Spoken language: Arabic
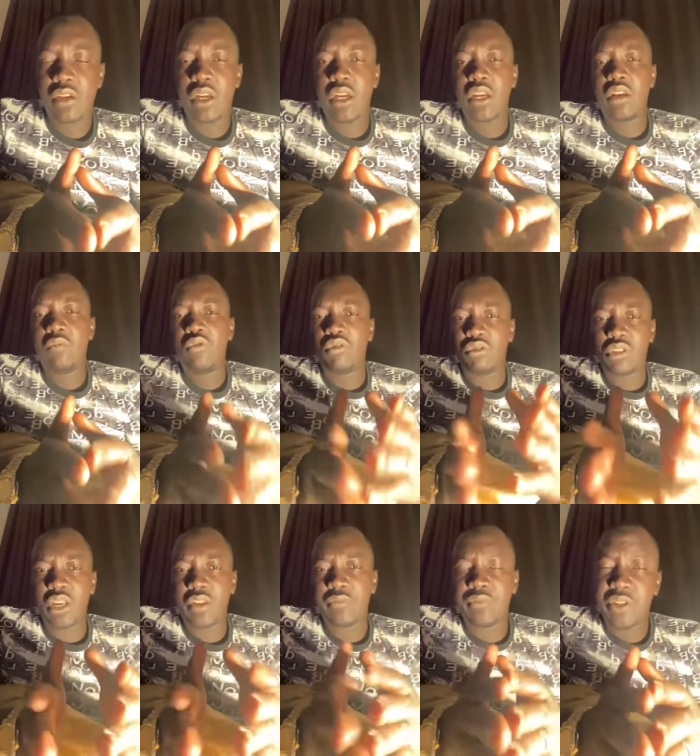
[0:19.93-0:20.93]
على
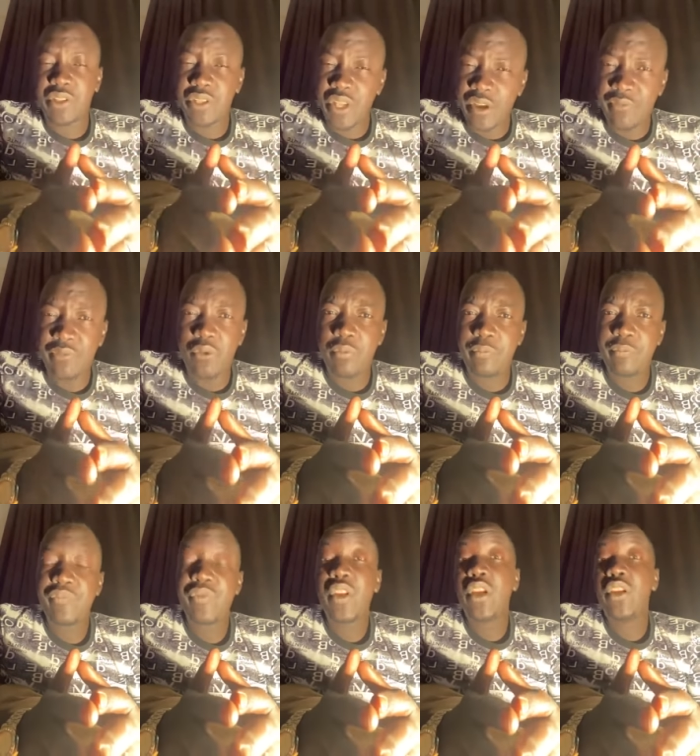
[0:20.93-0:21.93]
مختلف أطيافكم